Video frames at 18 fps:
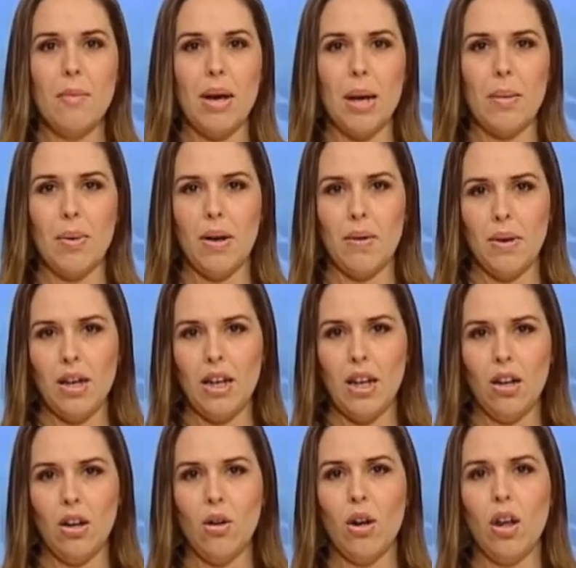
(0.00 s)
para
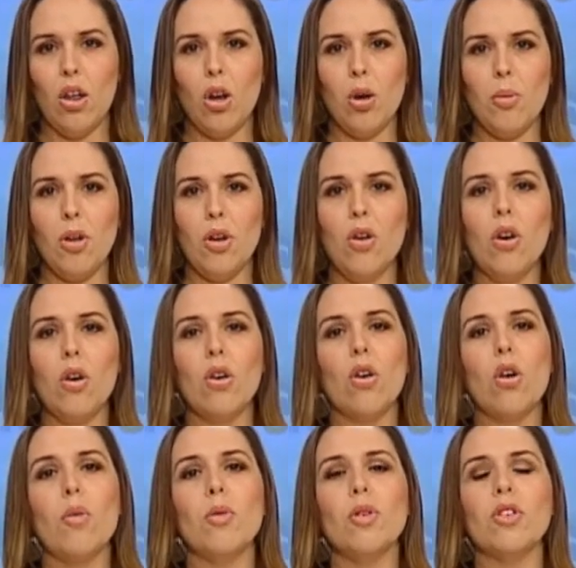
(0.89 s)
prevenir lo que
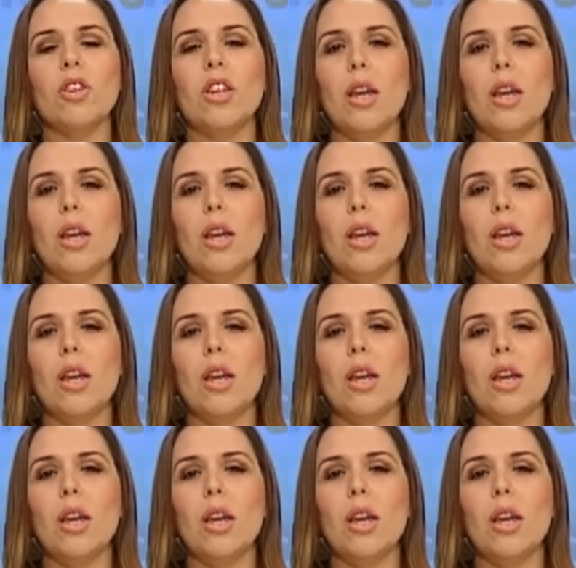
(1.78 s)
denominó como